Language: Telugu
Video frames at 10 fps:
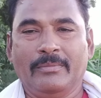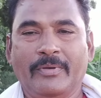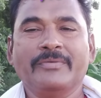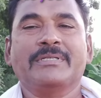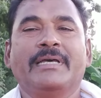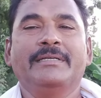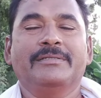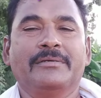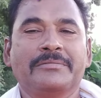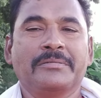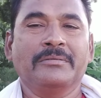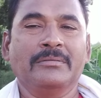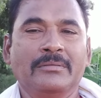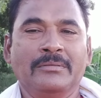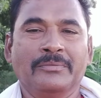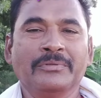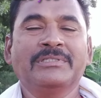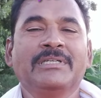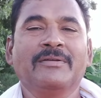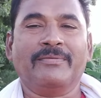వ్యవసాయం చేస్తూ
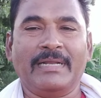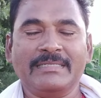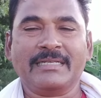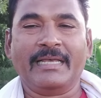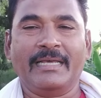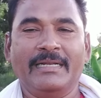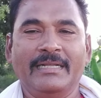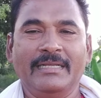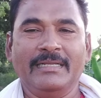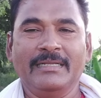వచ్చిన ఫలసాయాన్ని